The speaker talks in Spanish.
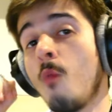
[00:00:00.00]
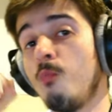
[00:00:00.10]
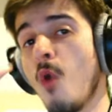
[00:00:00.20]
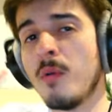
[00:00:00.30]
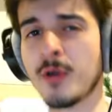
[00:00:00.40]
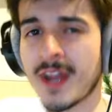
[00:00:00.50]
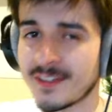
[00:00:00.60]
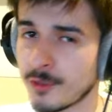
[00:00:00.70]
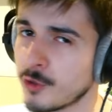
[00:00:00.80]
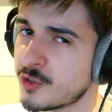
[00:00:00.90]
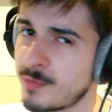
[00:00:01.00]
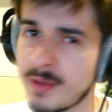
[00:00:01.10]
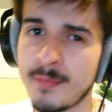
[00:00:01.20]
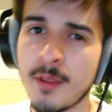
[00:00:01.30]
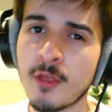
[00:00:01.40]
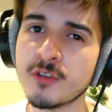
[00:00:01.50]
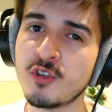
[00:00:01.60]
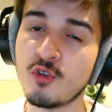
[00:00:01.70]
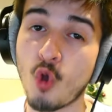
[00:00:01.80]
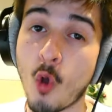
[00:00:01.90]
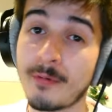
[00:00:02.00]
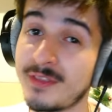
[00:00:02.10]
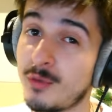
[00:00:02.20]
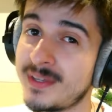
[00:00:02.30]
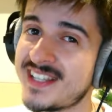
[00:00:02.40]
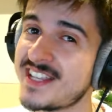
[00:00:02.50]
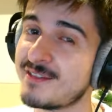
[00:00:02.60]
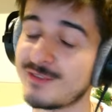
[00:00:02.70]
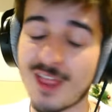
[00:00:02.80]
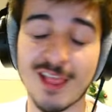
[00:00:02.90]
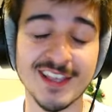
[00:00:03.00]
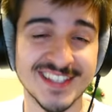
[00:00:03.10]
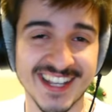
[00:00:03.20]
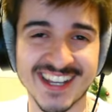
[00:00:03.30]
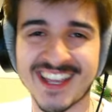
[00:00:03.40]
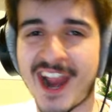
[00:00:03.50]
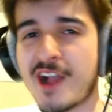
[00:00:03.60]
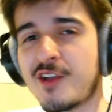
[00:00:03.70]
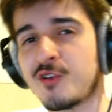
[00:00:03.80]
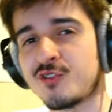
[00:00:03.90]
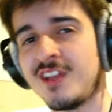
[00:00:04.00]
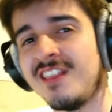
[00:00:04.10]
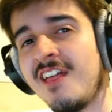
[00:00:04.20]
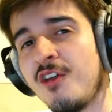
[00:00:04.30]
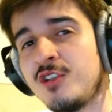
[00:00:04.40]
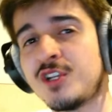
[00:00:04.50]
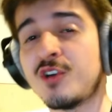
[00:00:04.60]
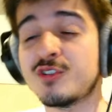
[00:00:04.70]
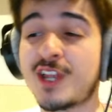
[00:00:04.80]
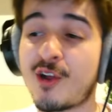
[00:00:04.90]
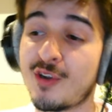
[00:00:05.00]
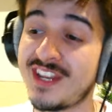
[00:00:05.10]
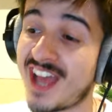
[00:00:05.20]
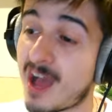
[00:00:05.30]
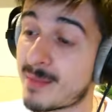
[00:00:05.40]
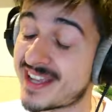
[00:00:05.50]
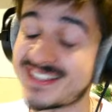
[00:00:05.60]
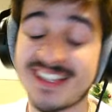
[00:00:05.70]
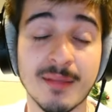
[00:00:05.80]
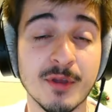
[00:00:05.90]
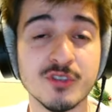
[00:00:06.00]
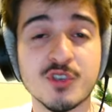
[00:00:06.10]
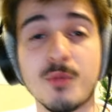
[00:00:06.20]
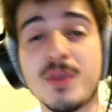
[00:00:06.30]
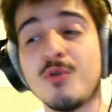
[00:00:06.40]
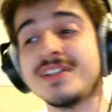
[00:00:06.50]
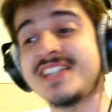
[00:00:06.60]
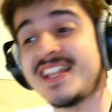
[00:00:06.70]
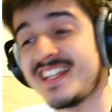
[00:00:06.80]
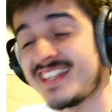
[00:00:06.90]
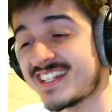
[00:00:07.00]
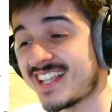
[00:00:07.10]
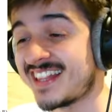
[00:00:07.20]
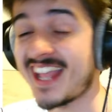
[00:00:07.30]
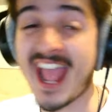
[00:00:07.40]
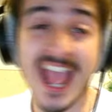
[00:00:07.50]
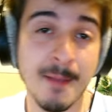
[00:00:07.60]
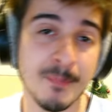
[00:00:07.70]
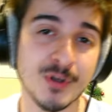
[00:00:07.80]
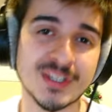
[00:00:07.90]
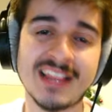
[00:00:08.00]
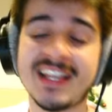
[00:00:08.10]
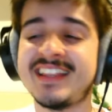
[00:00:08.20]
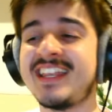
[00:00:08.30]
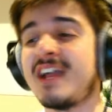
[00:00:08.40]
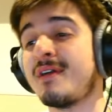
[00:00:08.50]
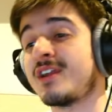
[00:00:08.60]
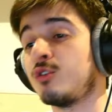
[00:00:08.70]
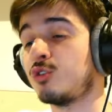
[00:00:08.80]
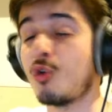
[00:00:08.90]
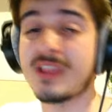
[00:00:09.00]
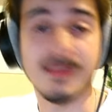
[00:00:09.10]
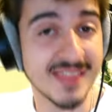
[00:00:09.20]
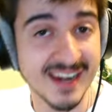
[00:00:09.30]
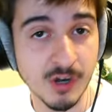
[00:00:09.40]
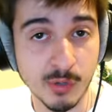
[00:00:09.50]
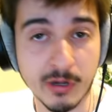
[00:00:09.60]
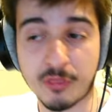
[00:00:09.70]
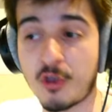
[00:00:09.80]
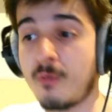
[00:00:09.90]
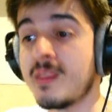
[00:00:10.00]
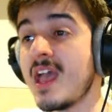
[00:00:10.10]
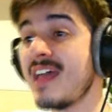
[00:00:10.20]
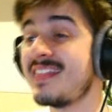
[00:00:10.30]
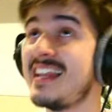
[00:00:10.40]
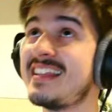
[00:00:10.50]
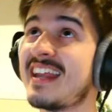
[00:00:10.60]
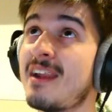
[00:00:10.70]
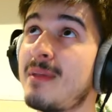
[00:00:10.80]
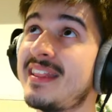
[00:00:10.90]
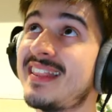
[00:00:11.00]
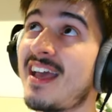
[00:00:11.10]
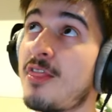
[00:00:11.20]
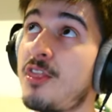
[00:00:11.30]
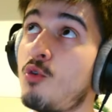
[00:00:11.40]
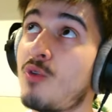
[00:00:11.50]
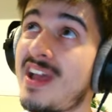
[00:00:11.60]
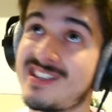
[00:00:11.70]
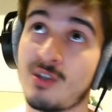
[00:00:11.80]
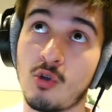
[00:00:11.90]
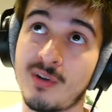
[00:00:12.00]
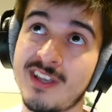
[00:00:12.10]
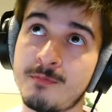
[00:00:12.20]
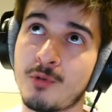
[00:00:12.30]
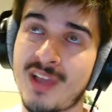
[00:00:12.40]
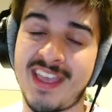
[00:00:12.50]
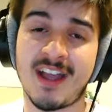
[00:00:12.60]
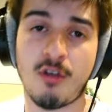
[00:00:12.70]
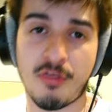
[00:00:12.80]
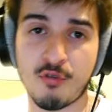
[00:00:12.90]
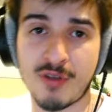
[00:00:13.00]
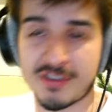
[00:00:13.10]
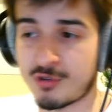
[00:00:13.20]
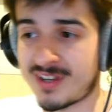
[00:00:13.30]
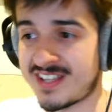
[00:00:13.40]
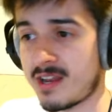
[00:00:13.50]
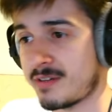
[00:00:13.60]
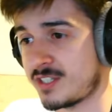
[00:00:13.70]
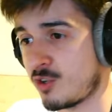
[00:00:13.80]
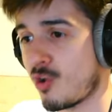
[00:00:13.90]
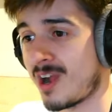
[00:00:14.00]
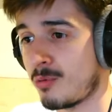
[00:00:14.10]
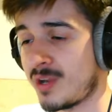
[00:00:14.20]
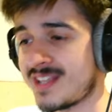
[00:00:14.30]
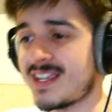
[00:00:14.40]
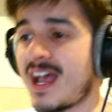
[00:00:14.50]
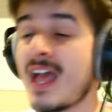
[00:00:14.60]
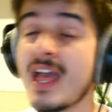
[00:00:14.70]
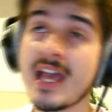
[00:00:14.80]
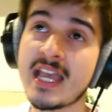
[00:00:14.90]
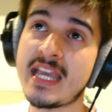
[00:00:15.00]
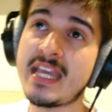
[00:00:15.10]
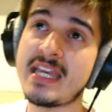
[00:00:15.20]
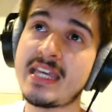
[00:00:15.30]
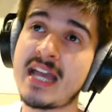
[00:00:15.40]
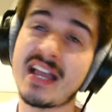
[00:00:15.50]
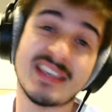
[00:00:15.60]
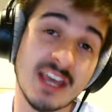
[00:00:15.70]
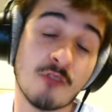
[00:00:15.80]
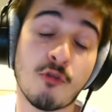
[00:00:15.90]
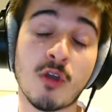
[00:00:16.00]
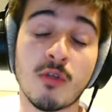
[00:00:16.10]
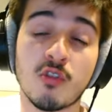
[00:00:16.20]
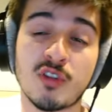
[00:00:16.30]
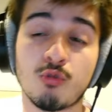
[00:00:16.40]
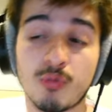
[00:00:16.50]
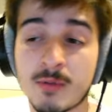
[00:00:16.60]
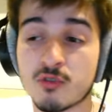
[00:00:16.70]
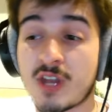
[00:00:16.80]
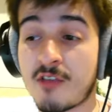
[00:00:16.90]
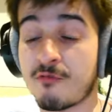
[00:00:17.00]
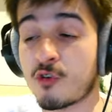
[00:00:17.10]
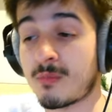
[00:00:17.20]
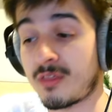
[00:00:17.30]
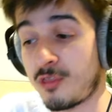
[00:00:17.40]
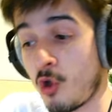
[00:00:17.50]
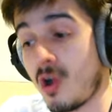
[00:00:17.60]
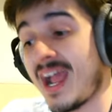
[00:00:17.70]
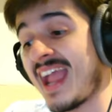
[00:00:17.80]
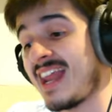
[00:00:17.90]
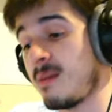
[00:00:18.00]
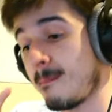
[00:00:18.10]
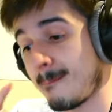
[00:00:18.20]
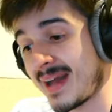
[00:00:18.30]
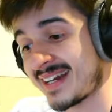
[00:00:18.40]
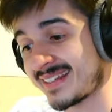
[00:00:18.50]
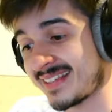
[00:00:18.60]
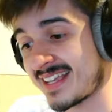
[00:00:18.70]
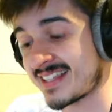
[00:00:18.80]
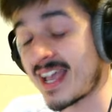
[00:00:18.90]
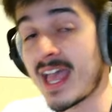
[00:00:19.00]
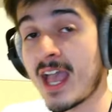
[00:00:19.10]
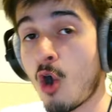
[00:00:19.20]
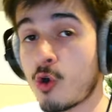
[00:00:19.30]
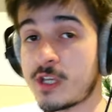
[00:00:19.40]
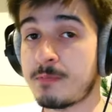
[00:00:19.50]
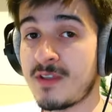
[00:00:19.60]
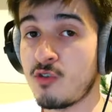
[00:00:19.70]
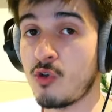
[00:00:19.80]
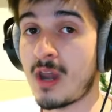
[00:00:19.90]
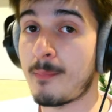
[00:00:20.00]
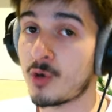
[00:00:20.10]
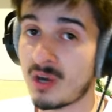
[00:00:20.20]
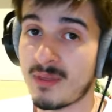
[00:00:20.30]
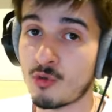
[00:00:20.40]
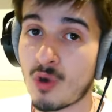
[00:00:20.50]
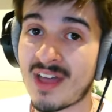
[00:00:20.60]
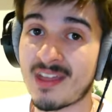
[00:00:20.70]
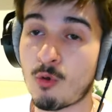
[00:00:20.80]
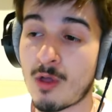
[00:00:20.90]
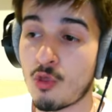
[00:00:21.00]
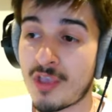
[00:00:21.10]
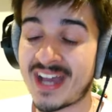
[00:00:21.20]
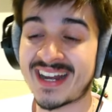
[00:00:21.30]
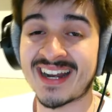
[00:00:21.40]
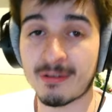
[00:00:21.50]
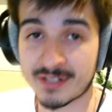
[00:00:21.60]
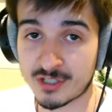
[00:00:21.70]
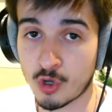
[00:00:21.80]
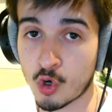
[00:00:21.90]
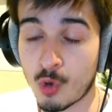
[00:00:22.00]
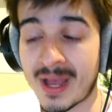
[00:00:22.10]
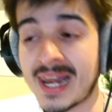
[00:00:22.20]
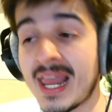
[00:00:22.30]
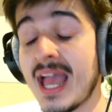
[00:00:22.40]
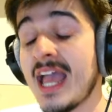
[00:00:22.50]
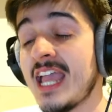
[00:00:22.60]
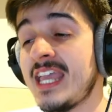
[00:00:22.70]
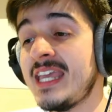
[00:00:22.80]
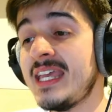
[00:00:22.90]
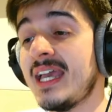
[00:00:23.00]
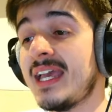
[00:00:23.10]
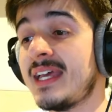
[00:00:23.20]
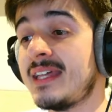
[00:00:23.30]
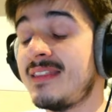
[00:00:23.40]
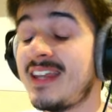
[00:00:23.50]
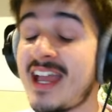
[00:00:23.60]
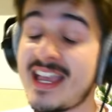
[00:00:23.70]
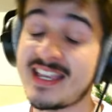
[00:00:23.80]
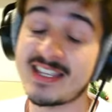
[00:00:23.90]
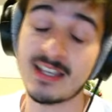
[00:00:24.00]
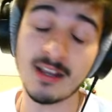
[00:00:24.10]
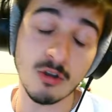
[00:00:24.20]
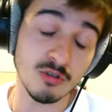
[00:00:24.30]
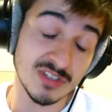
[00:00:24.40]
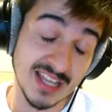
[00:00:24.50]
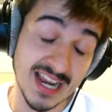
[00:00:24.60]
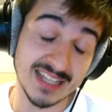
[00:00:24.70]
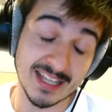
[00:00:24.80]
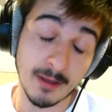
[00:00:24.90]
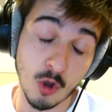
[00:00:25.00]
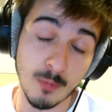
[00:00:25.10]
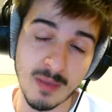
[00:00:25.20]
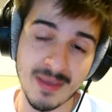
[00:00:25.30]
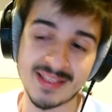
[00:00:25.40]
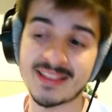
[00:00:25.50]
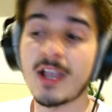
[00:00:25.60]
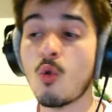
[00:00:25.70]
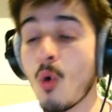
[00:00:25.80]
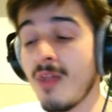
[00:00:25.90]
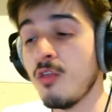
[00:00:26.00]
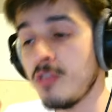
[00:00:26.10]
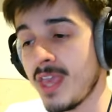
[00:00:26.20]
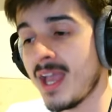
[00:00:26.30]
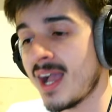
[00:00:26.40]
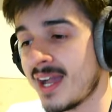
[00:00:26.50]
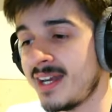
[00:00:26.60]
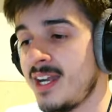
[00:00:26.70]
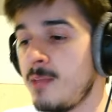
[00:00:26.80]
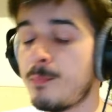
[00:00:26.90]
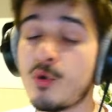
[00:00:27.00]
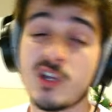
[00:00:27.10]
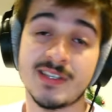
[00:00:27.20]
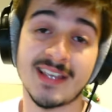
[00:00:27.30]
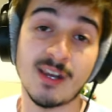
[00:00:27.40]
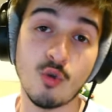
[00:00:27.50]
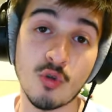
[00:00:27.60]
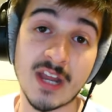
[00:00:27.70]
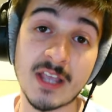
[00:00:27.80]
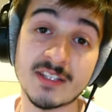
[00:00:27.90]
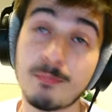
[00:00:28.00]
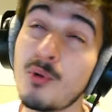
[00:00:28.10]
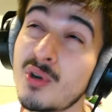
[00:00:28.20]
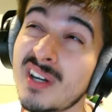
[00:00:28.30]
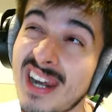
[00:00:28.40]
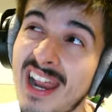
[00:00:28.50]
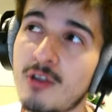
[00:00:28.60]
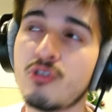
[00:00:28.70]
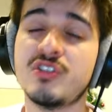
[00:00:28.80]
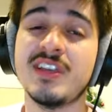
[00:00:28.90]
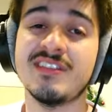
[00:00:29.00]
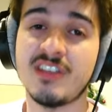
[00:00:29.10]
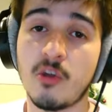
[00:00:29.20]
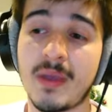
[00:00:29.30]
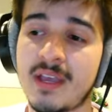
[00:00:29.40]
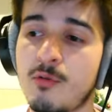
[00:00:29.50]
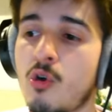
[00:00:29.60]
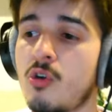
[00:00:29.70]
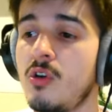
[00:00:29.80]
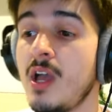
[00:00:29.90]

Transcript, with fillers: Muy buenas a todos y bienvenidos a un nuevo vídeo más de Seven del Design Grand Cross Y el día de hoy chicos os traigo ni nada más, ni nada menos que un vídeo bastante interesante e importante Que tiene que ver con todo el tema de la colaboración de literalmente hace unas horas Porque ha llegado hace unas horas a la versión japonesa Y ayer fue cuando tuvimos la información El martes, hora española por la madrugada cuando llegará la versión global y eh, diréis, los delatan, obviamente. ¿Cuándo llega Grenin? Pues el lunes por la noche, si no me equivoco.